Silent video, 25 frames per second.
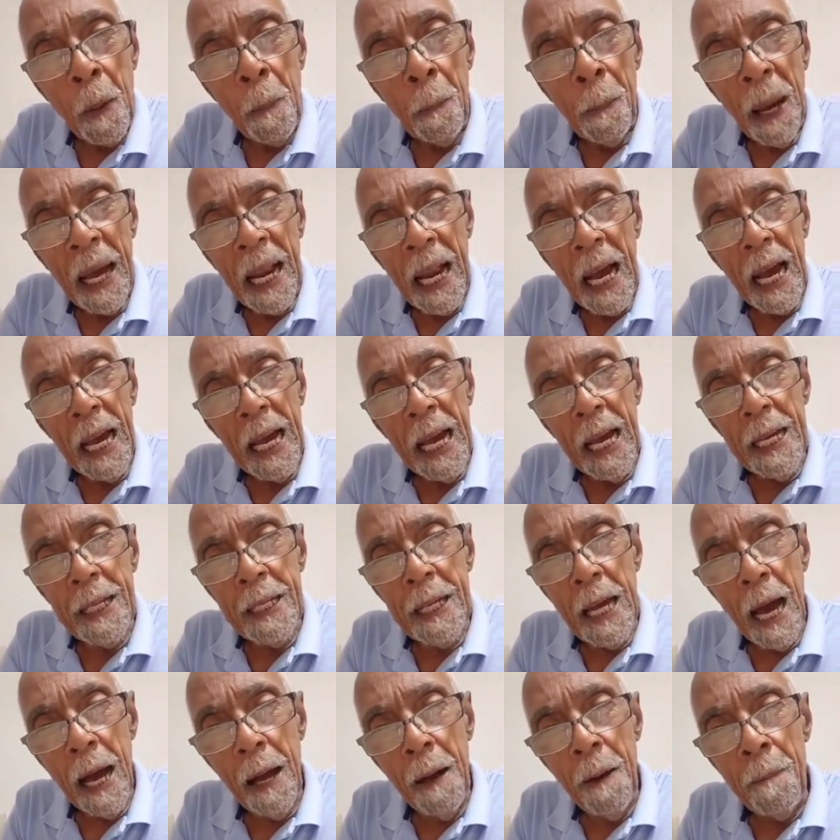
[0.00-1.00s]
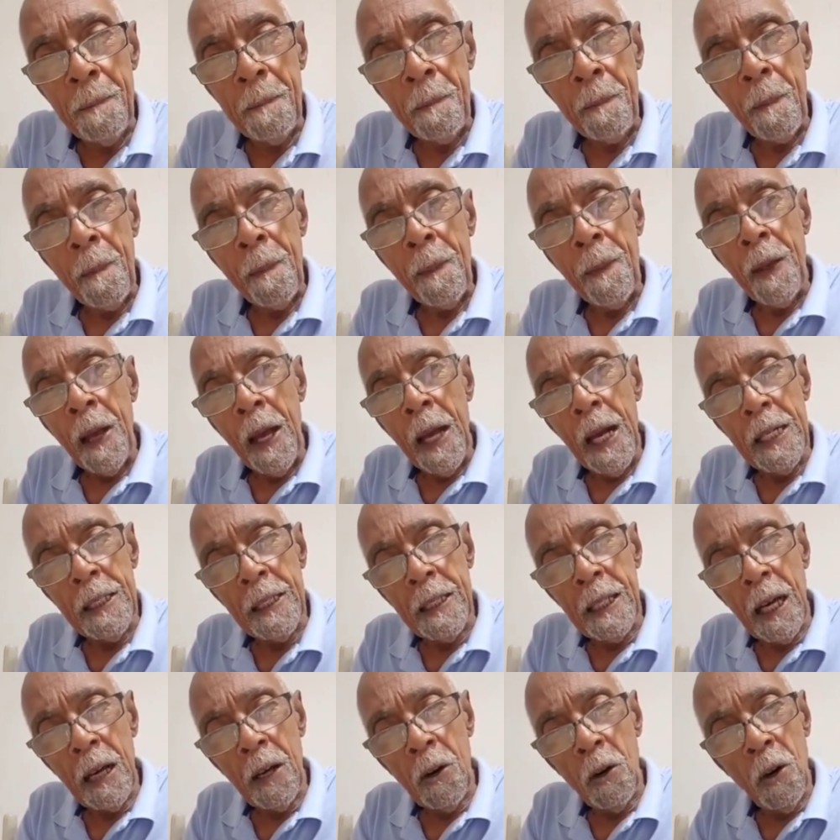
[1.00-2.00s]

Para ella, este,